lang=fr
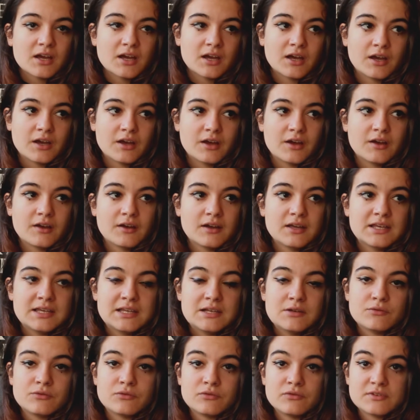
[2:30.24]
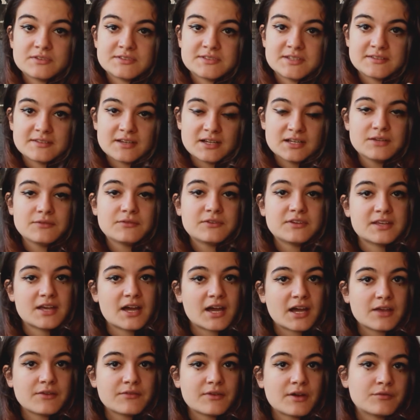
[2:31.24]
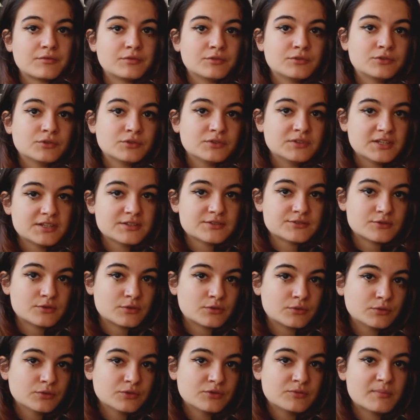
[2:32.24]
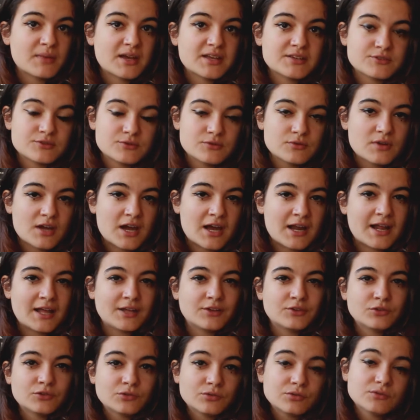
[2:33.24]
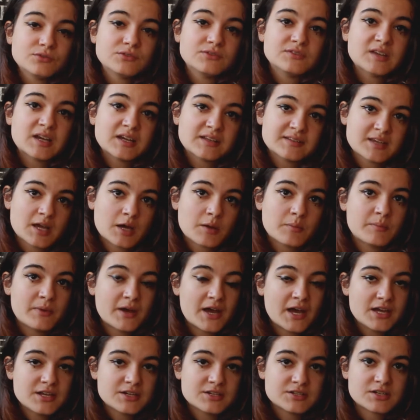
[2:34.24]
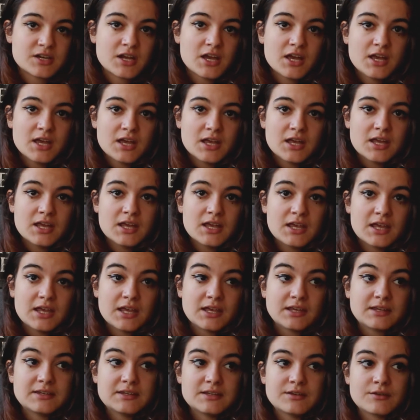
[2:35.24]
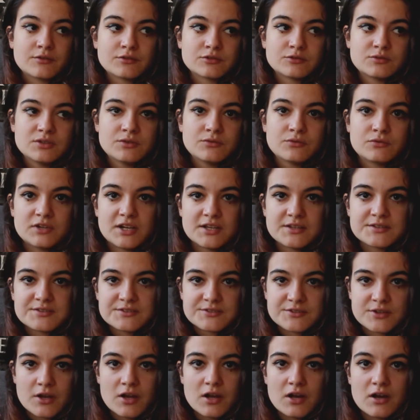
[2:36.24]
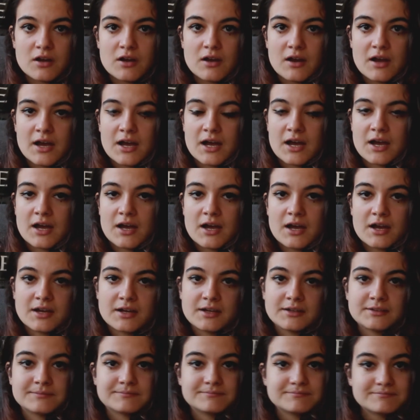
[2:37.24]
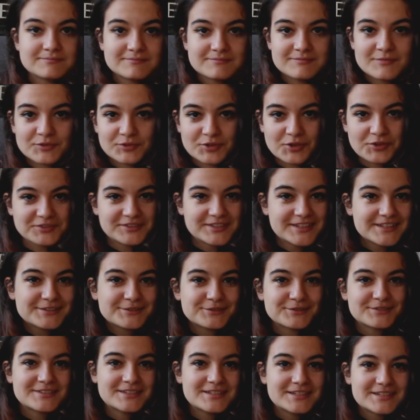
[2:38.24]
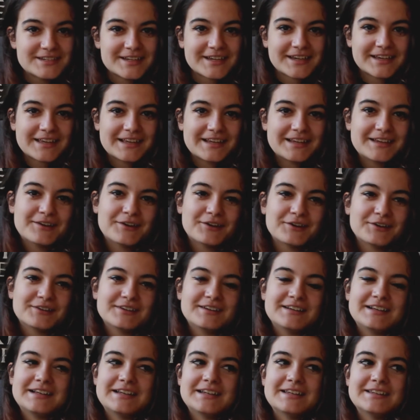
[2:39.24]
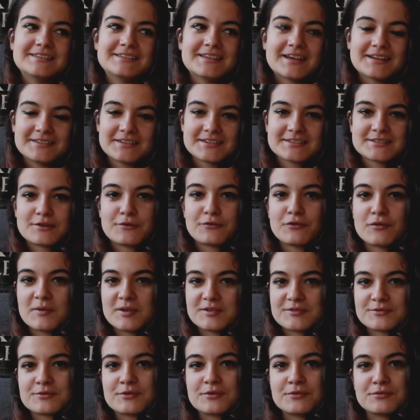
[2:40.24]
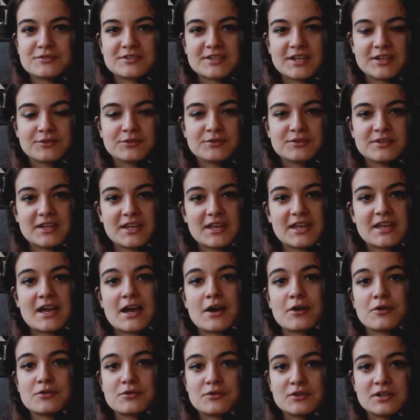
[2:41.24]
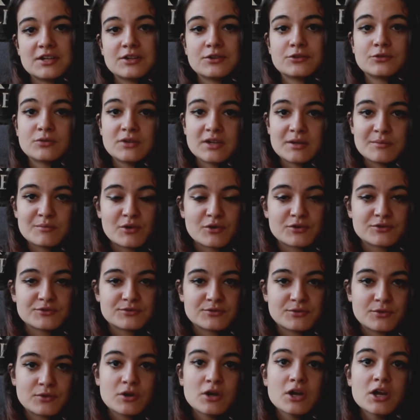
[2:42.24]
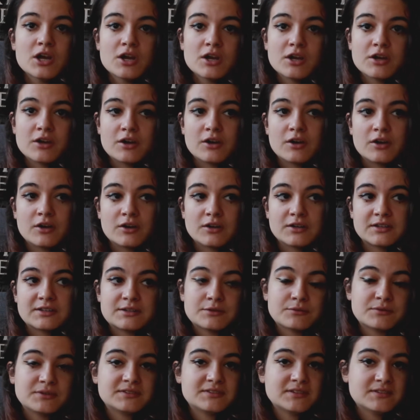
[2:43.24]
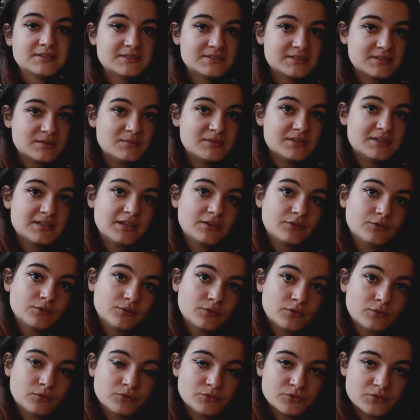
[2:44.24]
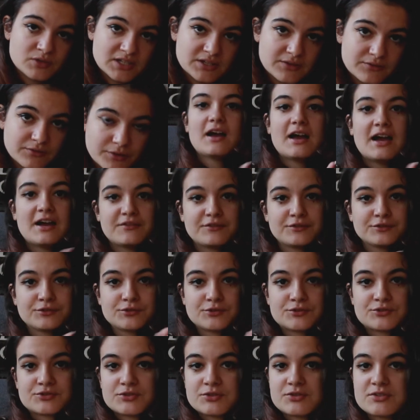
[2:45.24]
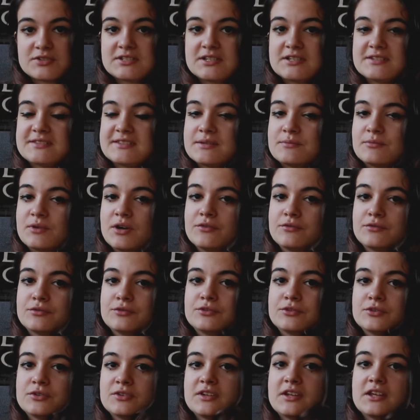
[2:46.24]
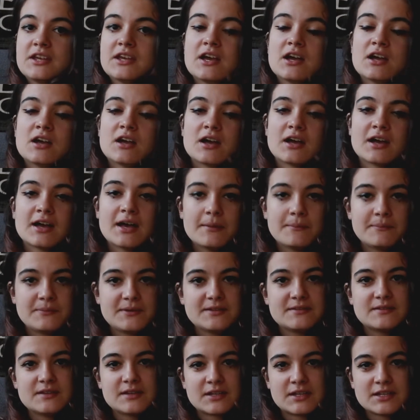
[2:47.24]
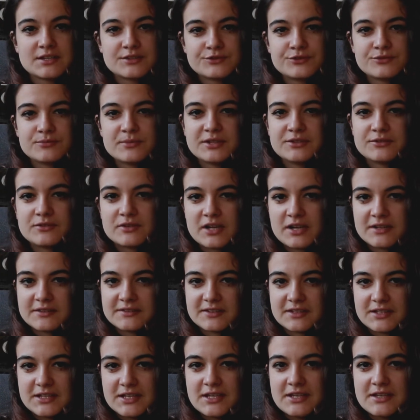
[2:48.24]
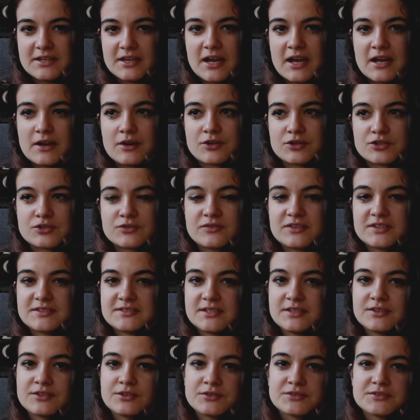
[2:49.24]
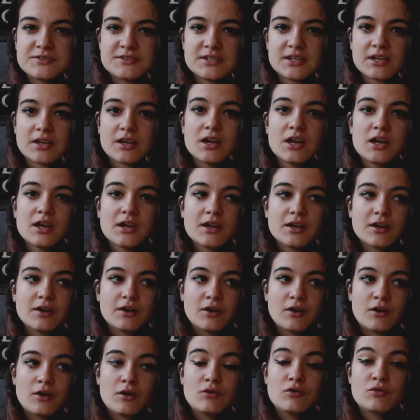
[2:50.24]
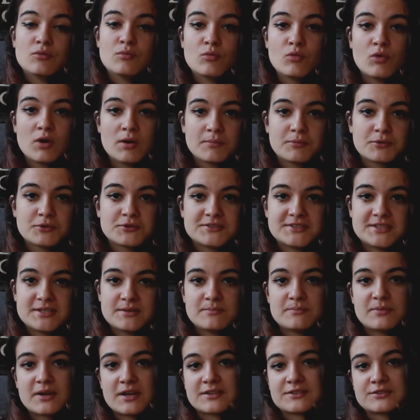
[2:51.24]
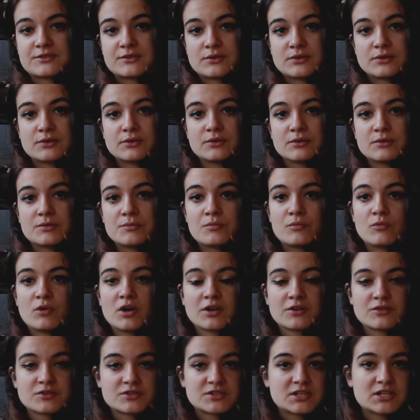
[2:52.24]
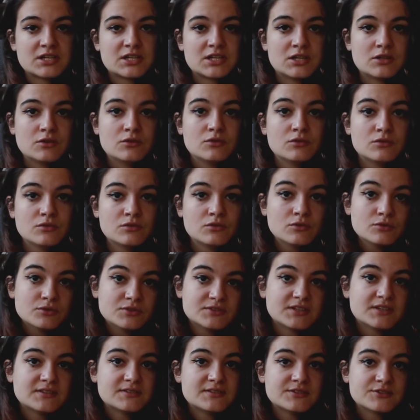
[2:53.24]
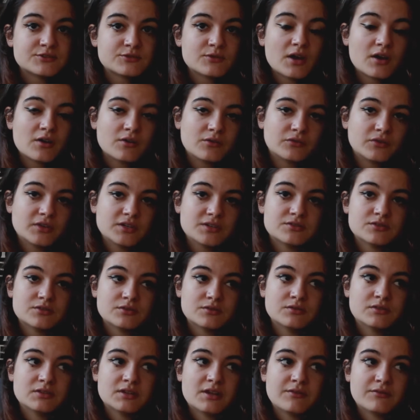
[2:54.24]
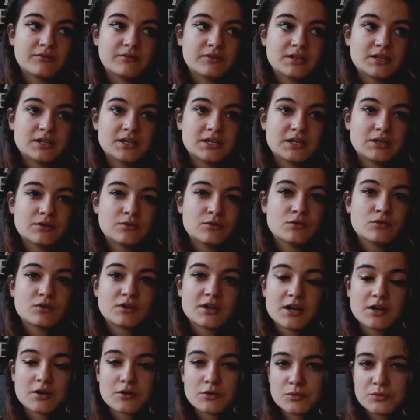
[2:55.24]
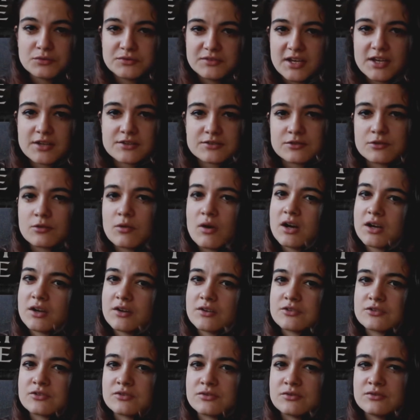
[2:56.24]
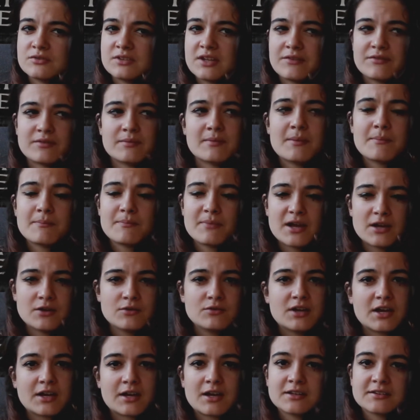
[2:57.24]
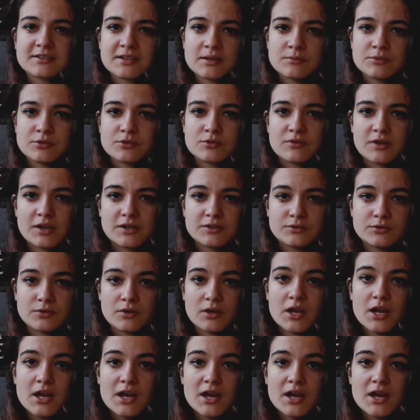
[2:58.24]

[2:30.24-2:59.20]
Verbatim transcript: Euh, c'est un livre qui arrive à vous donner ce coup de massue à la toute dernière page et qui ensuite vous laisse seul à tenter de digérer euh, les dernières informations qu'on vous a données et à recoller tous les morceaux euh, qui ont été disséminés tout au long du livre. Avant toute chose, laissez-moi vous donner un rapide résumé de l'intrigue. Alors je vais essayer d'en dire le moins possible parce que moi quand j'ai lu cette histoire en fait je n'avais aucun contexte, je crois que je n'avais même pas lu la quatrième de couverture